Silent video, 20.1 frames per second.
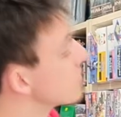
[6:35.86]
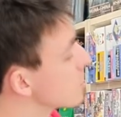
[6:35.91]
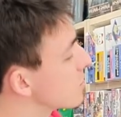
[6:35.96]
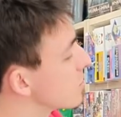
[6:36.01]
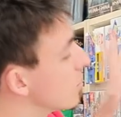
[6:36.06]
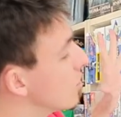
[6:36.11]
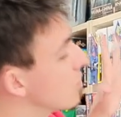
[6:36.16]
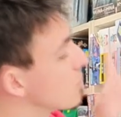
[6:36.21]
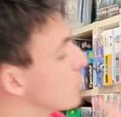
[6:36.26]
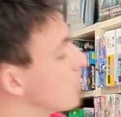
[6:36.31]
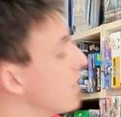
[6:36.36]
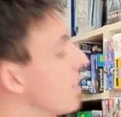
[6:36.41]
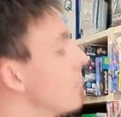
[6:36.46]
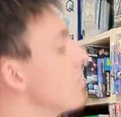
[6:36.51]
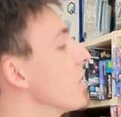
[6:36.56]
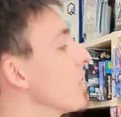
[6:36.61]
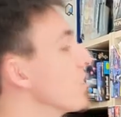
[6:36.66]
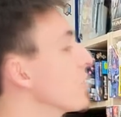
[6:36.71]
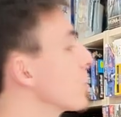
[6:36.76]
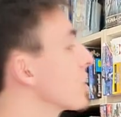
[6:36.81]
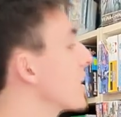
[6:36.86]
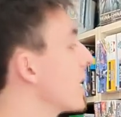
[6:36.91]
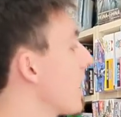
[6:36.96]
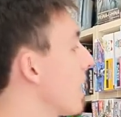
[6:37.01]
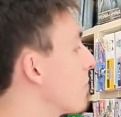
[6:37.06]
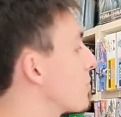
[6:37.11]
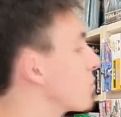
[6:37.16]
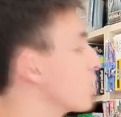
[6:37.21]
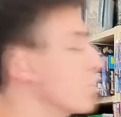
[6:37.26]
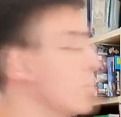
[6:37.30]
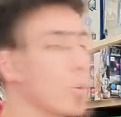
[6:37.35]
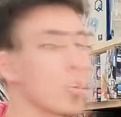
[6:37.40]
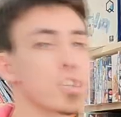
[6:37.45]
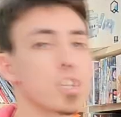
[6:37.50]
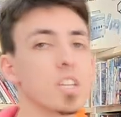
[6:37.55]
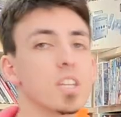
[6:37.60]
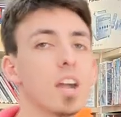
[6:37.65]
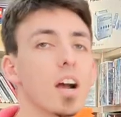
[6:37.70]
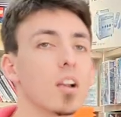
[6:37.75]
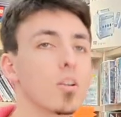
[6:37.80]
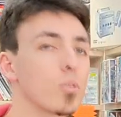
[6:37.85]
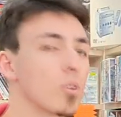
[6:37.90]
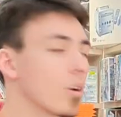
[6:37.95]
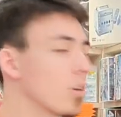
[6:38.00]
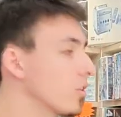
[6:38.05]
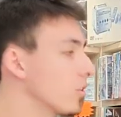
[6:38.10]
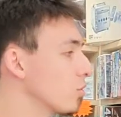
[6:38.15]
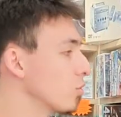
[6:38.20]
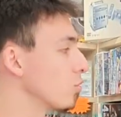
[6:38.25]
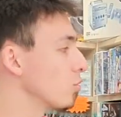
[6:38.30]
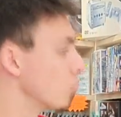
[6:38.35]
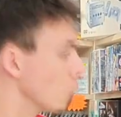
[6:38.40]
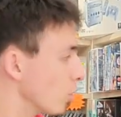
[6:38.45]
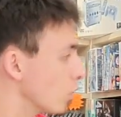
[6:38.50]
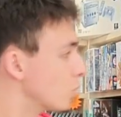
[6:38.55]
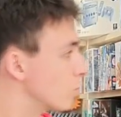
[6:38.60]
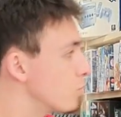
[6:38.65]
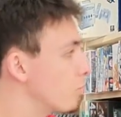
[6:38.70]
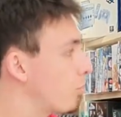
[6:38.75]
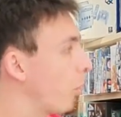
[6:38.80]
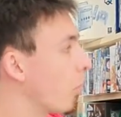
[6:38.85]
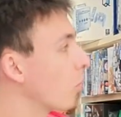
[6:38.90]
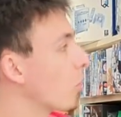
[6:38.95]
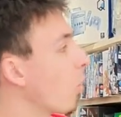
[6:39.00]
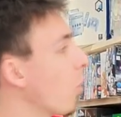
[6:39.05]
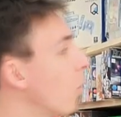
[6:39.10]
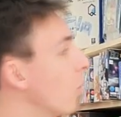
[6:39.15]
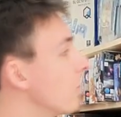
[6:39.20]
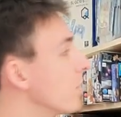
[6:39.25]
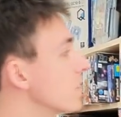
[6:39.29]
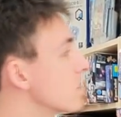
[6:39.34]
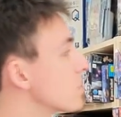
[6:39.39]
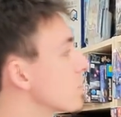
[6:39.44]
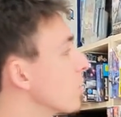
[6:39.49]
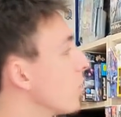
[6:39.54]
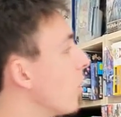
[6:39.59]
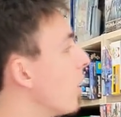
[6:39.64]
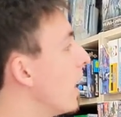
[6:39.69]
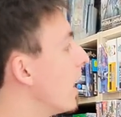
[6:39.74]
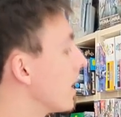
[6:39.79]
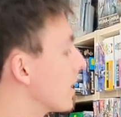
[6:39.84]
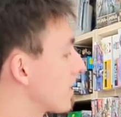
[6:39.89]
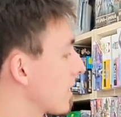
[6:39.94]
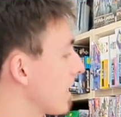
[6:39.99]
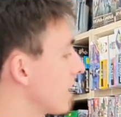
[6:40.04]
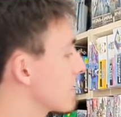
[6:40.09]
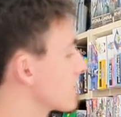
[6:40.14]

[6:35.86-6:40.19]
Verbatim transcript: ce, navire de guerre absolument génial, bon gros vaisseau, très